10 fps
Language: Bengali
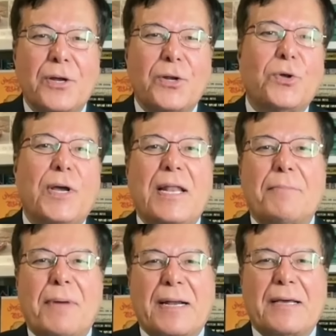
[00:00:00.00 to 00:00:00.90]
নইলে
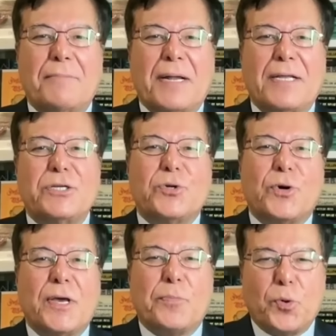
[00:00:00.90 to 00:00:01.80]
মানে মানে
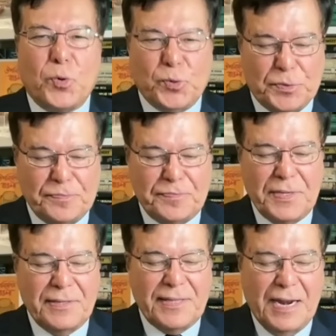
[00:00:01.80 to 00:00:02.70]
সরে পড়ুন
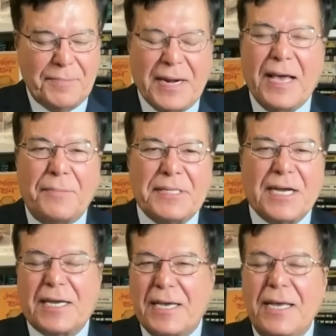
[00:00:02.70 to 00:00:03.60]
তার মানে আমি
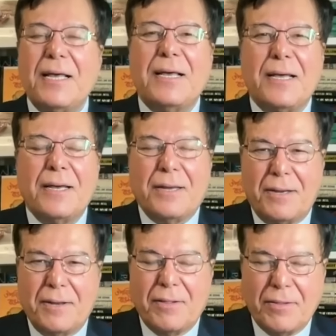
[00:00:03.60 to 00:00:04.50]
তাকে
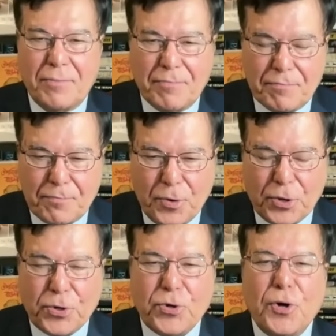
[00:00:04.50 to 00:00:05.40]

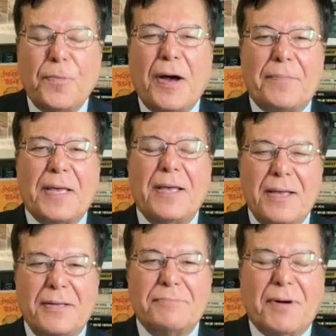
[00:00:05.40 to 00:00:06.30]
পরোক্ষভাবে
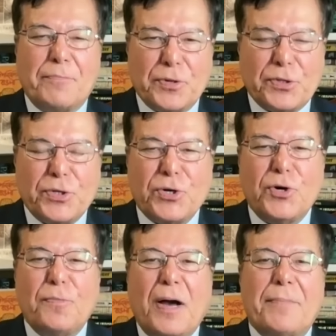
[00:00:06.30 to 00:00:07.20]
বা
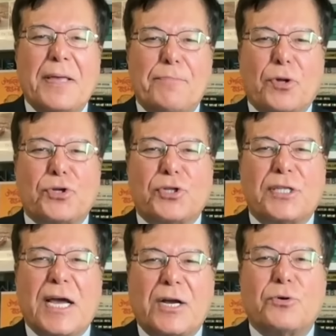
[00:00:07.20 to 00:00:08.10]
প্রত্যক্ষভাবেই
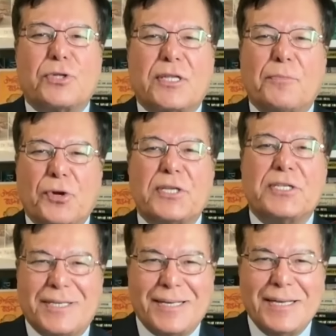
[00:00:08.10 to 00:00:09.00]
পদত্যাগ করতে
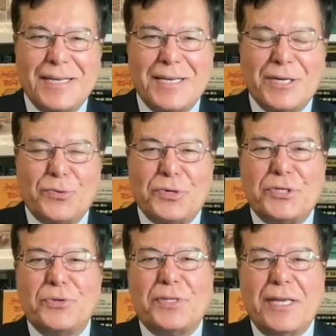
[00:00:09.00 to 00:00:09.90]
বলেছি উনি
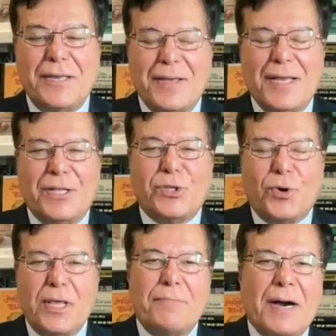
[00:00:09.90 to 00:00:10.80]
যদি
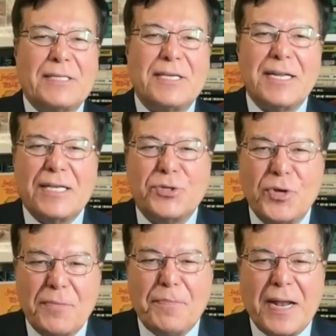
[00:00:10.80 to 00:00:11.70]
ধরি মাছ না
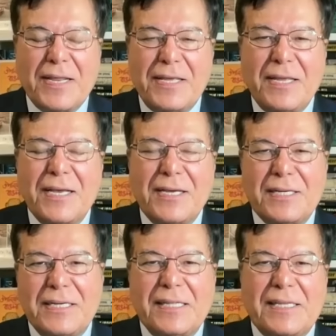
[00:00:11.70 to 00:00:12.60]
ছুঁই পানি
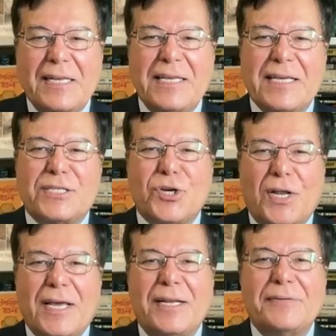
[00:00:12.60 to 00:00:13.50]
নীতি নিয়ে
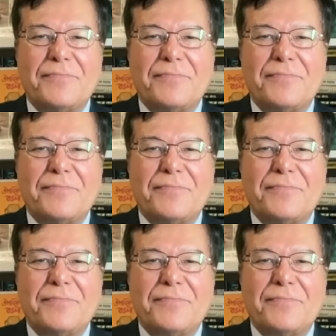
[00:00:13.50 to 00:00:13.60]
চলেন